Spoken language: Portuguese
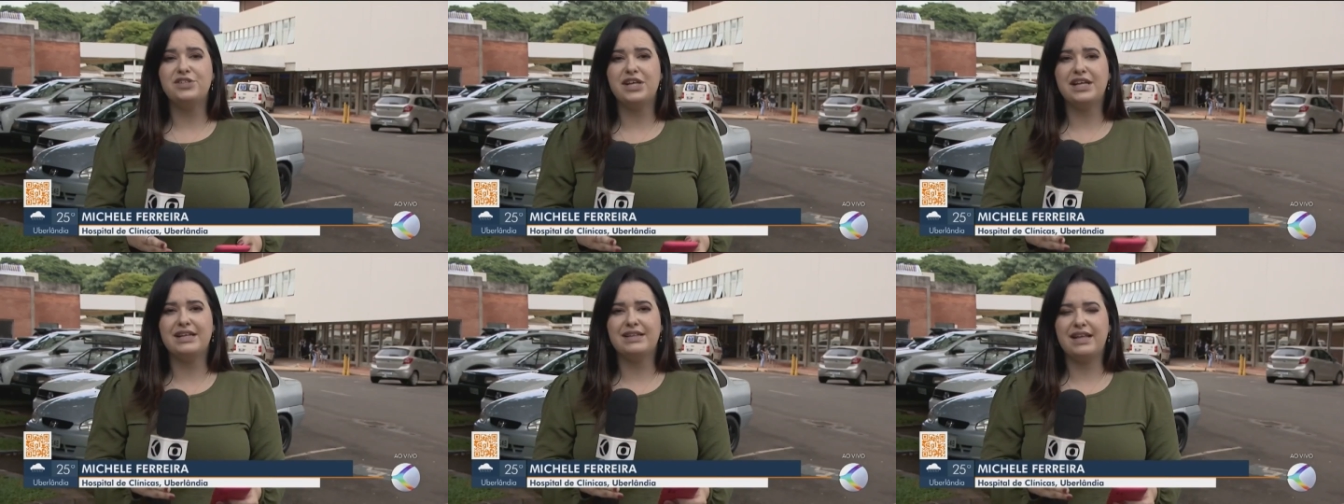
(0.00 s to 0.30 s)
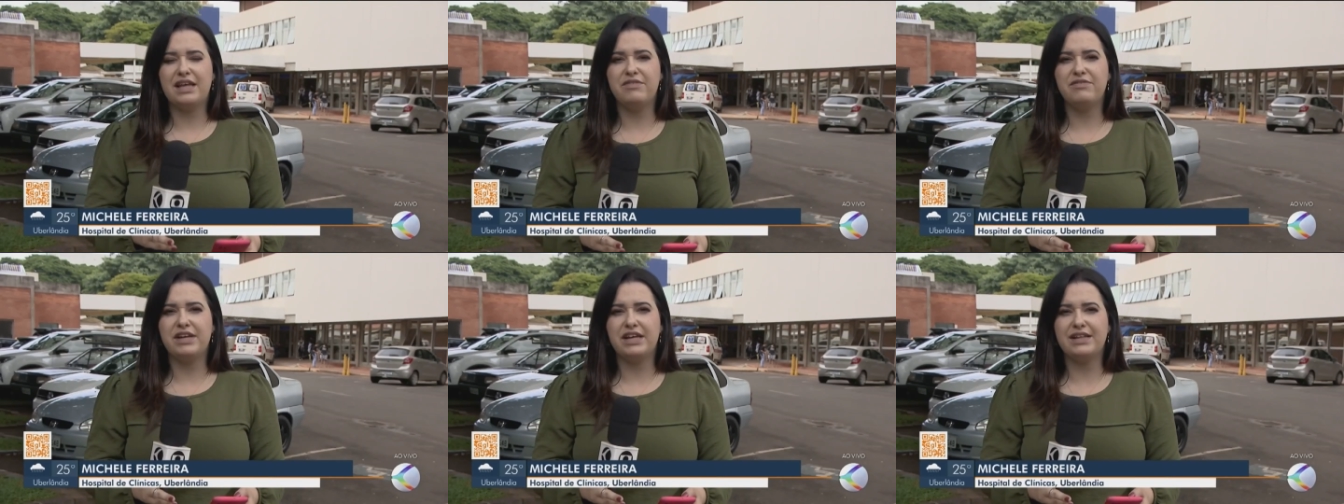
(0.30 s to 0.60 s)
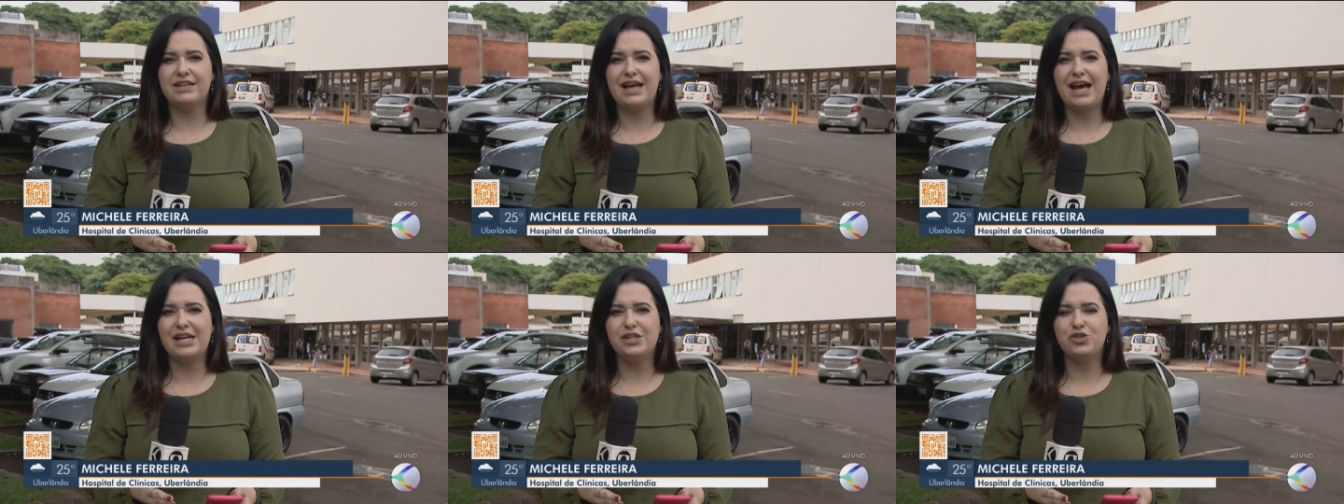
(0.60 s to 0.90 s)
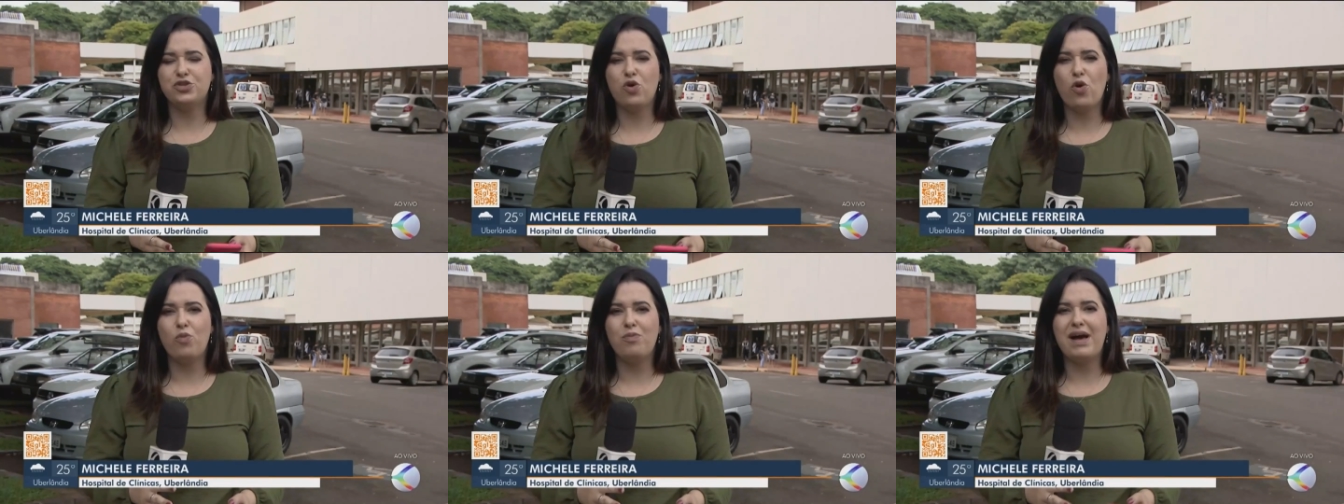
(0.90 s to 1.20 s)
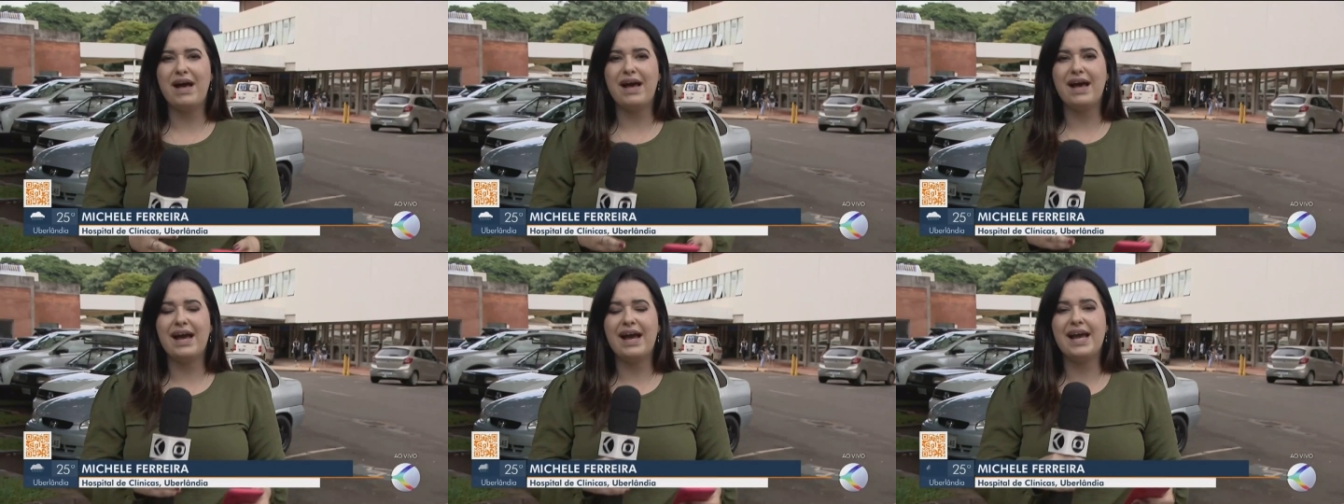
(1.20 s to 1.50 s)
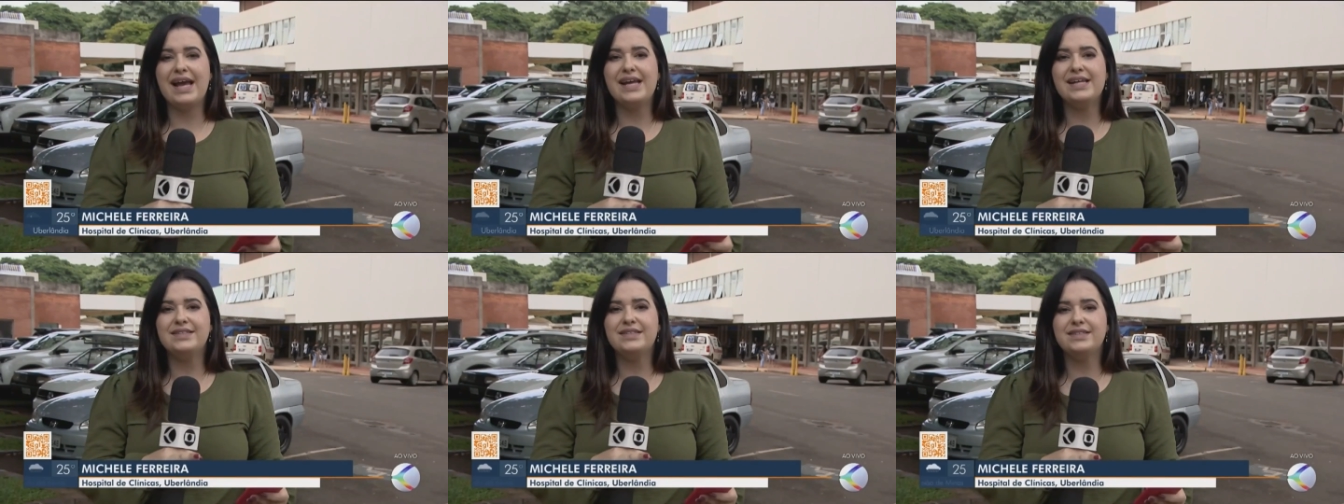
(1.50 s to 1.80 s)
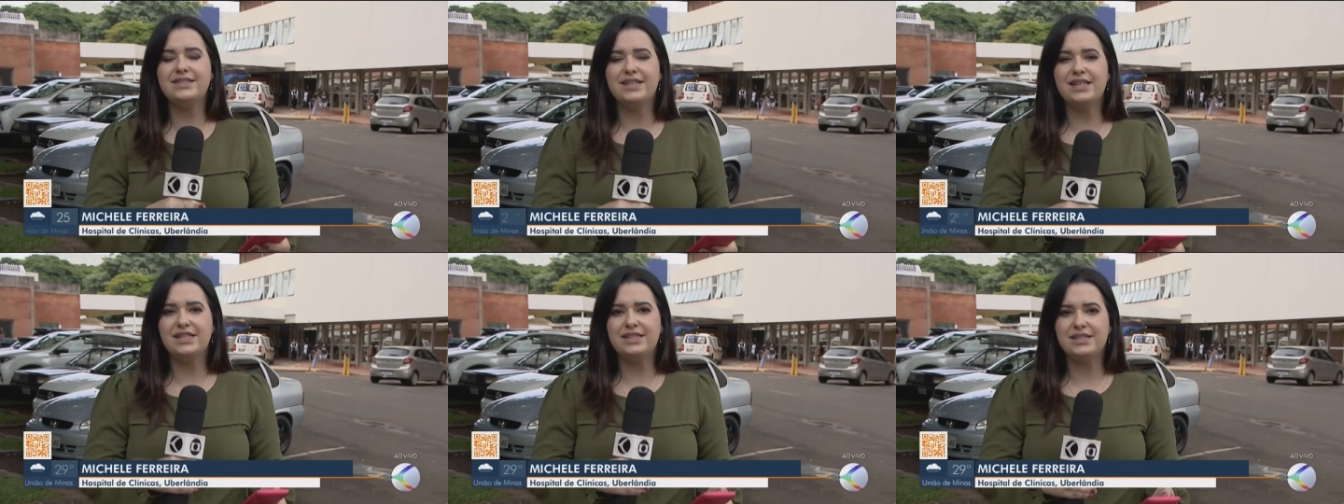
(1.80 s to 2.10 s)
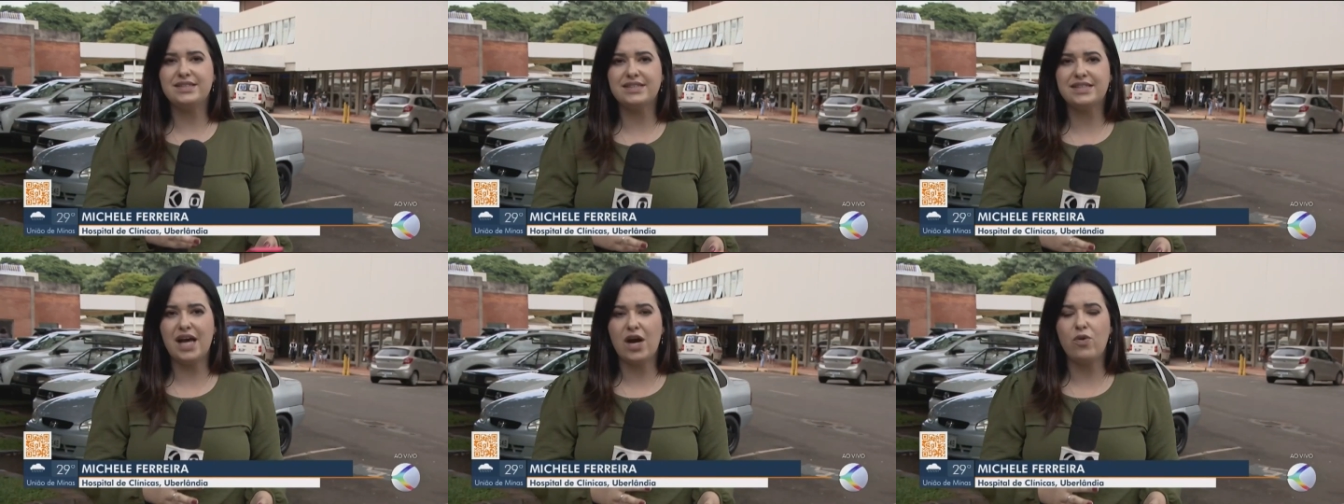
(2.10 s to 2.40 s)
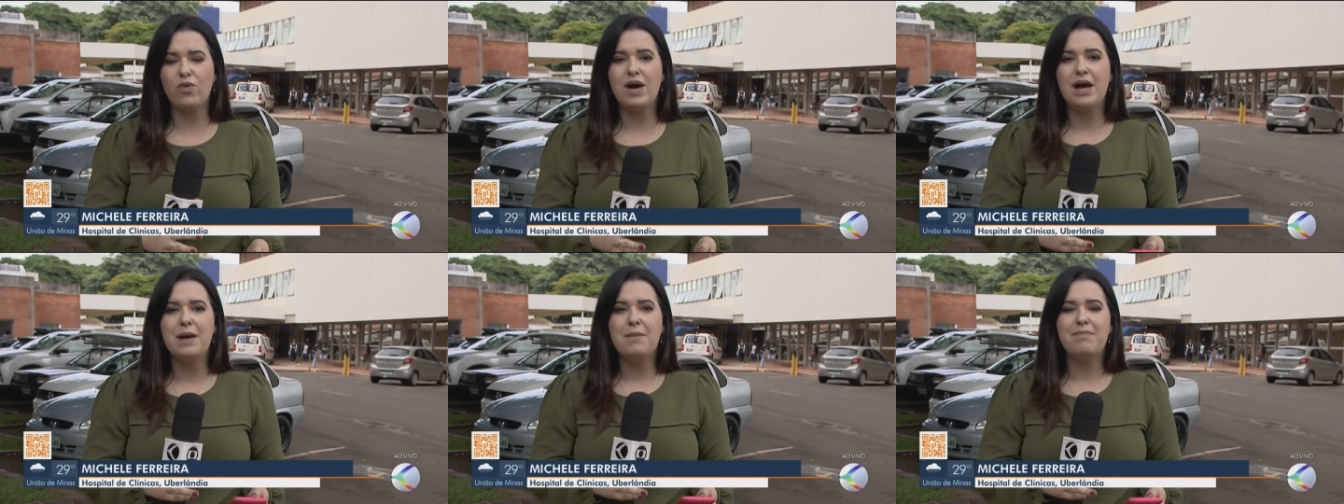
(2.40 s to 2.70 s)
ela está, na verdade, com uma restrição